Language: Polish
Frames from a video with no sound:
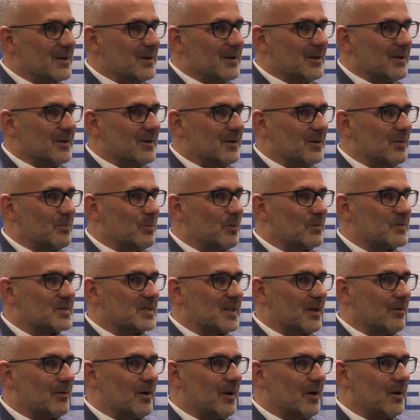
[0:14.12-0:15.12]
E,
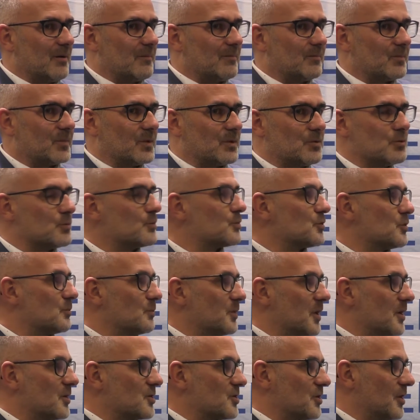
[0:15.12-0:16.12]
powstała już przy
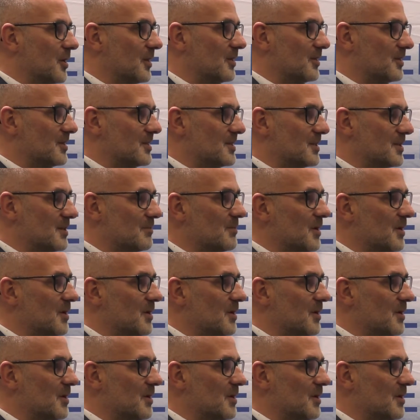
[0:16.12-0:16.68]
pierwszej edycji.